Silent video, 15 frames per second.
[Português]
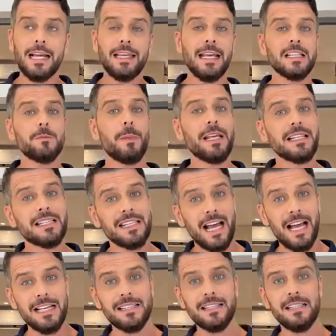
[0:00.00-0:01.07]
Aqui as
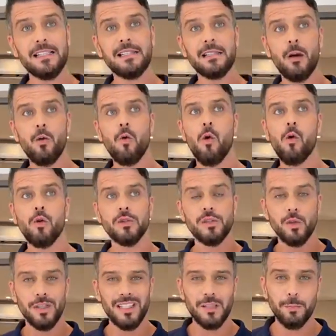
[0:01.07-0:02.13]
mensais estão com
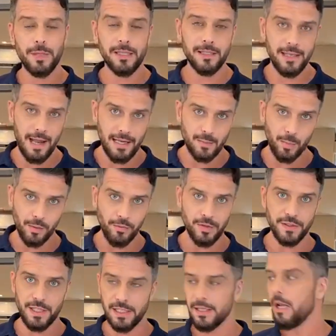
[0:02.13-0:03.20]
condições especiais para
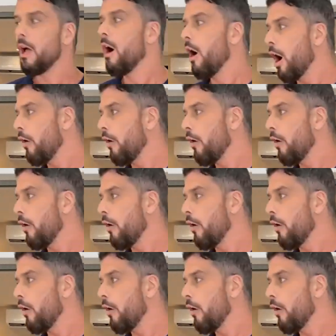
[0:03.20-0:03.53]
vocês.